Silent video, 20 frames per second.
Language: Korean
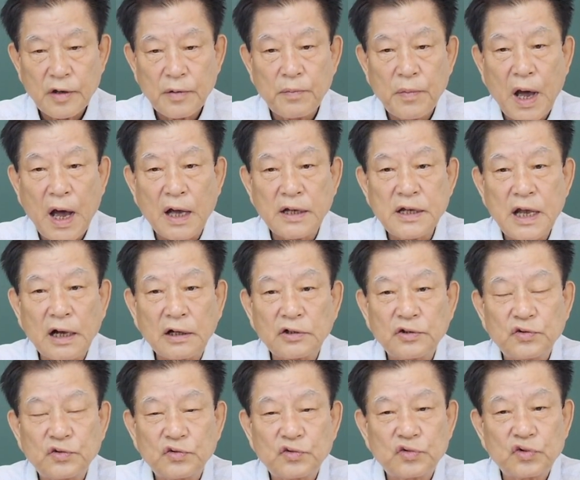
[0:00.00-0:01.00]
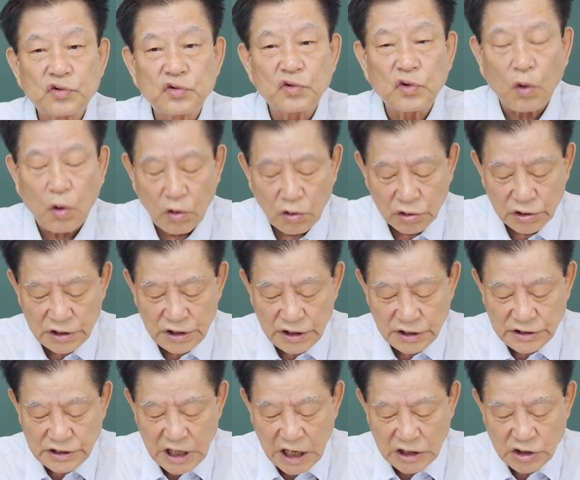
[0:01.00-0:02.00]
만약 주공의
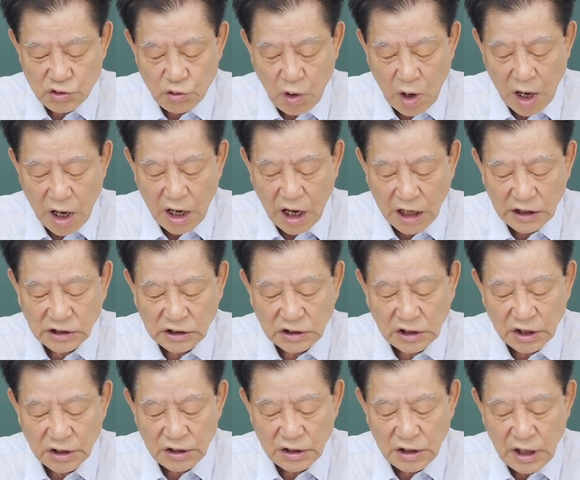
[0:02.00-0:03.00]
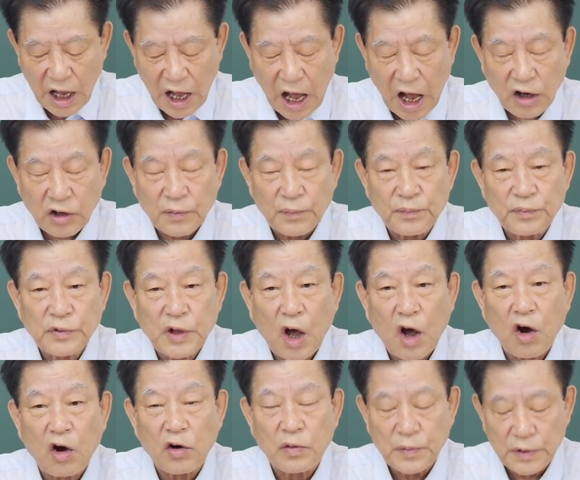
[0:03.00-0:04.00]
재주와 같은
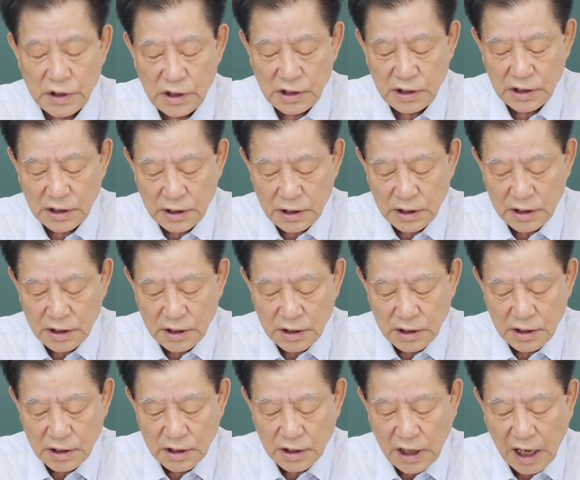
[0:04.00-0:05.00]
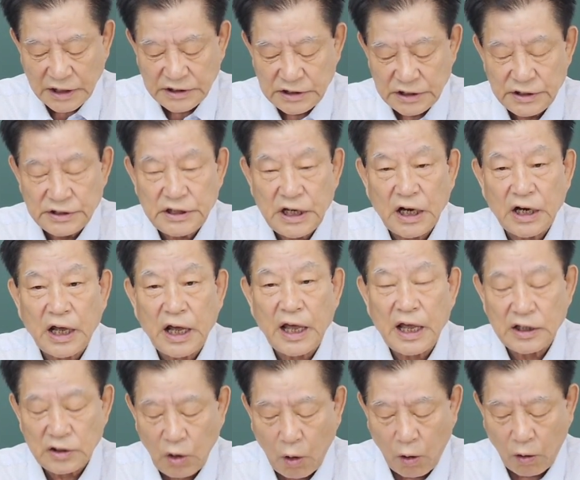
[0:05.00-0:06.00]
아름다움을 가진 자라
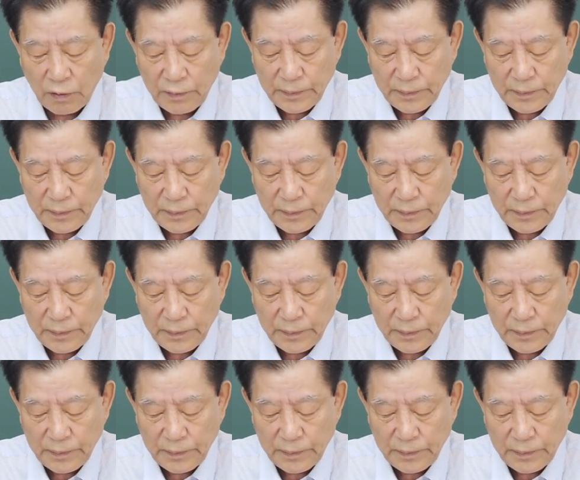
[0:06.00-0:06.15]
해도